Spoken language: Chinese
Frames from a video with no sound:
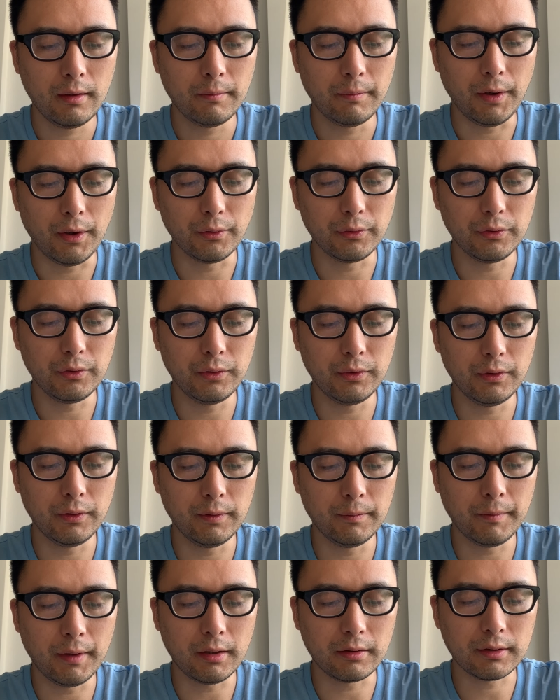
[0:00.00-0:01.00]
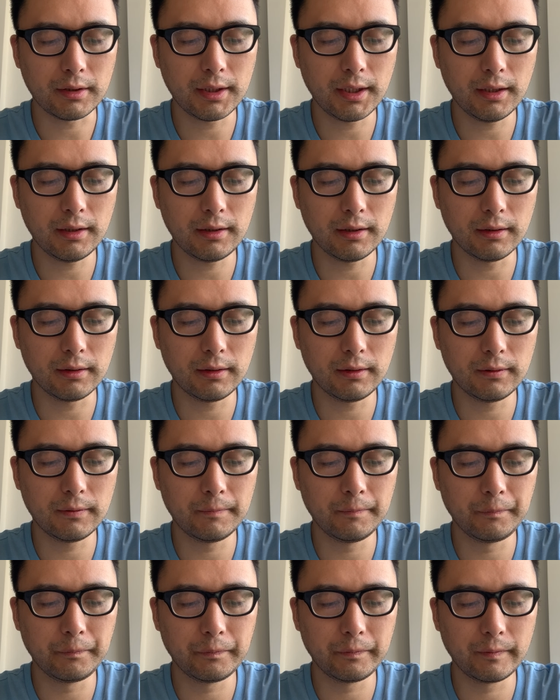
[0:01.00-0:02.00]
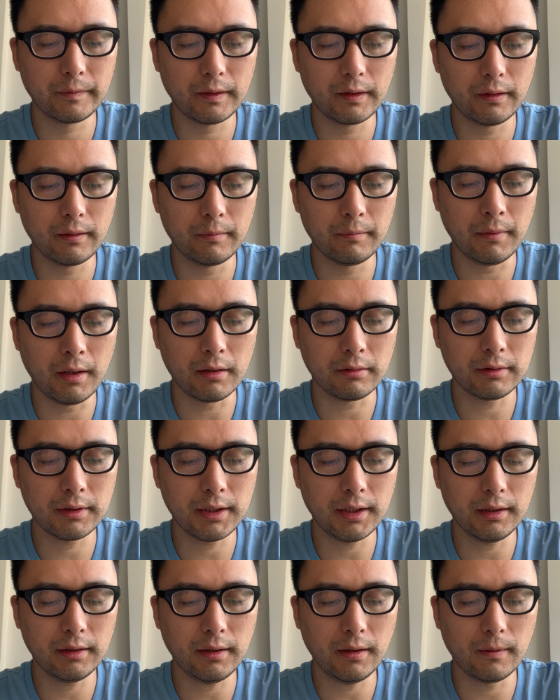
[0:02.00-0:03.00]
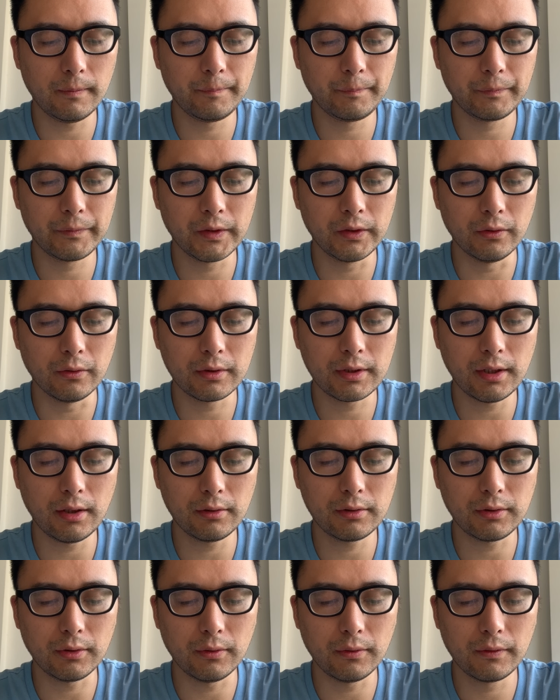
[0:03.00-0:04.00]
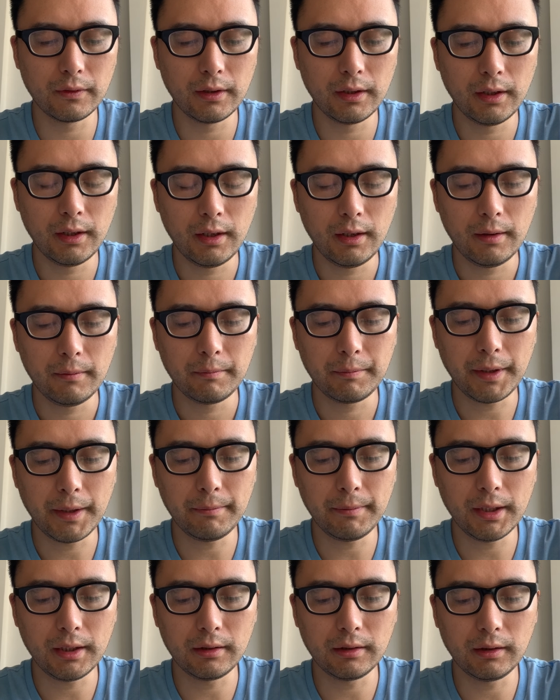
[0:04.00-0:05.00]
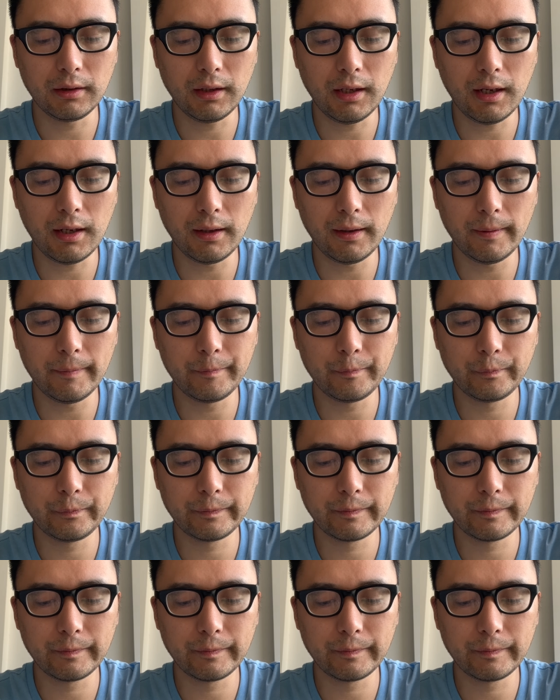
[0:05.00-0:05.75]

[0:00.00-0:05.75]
宝玉忙接着，忙接到有烧酒，便命那